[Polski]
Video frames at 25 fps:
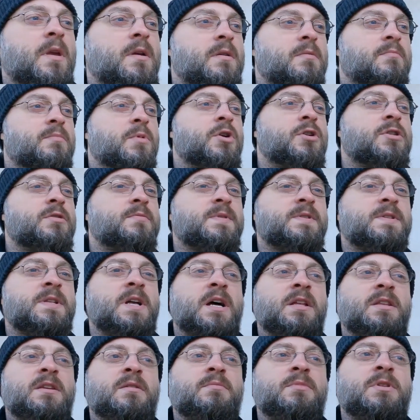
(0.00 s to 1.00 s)
E, moim
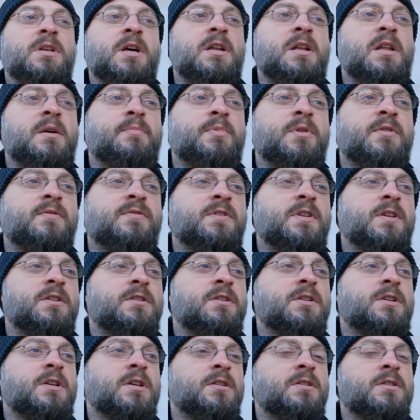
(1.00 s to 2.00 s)
zdaniem najlepiej
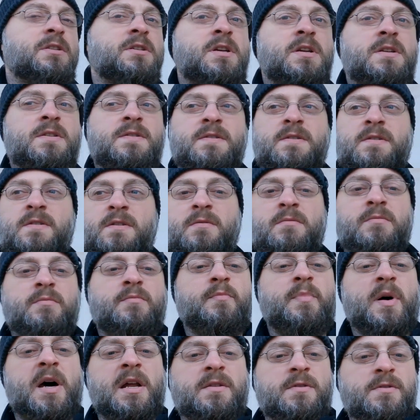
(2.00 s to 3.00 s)
wtedy, kiedy jest
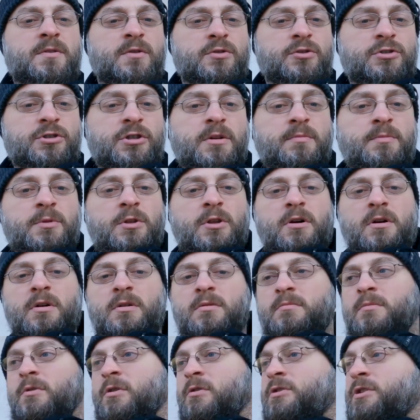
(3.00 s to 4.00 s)
bardzo zimno,
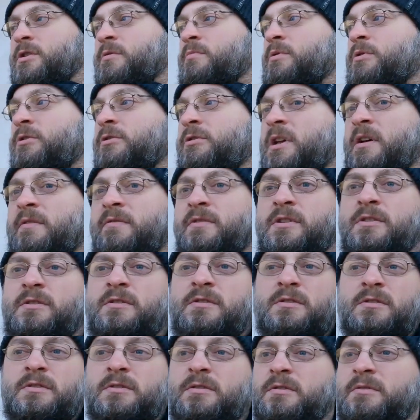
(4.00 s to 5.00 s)
może być nawet
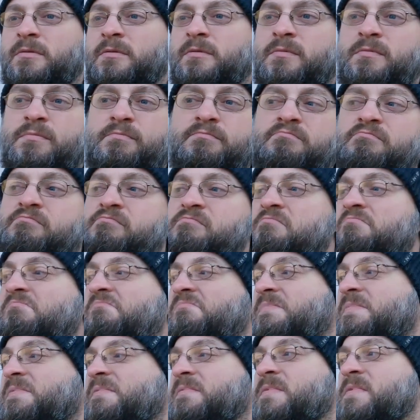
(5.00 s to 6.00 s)

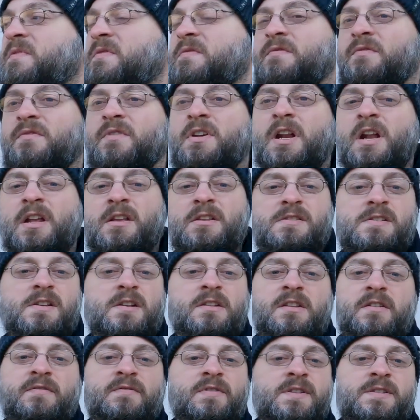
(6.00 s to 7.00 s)
e, w
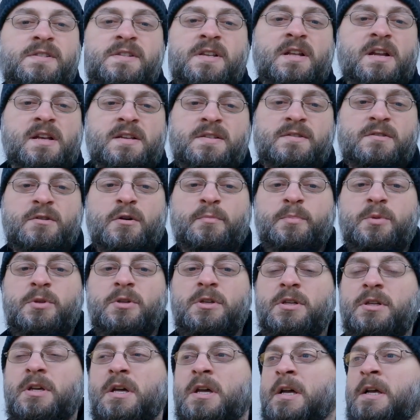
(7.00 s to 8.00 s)
granicach nawet 0
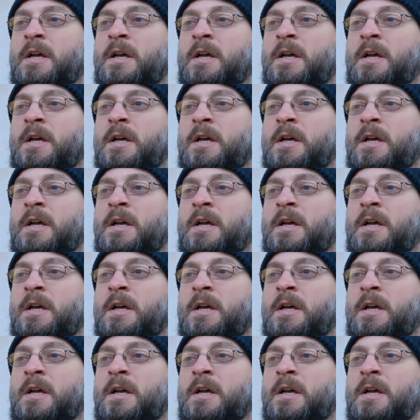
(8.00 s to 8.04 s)
stopni,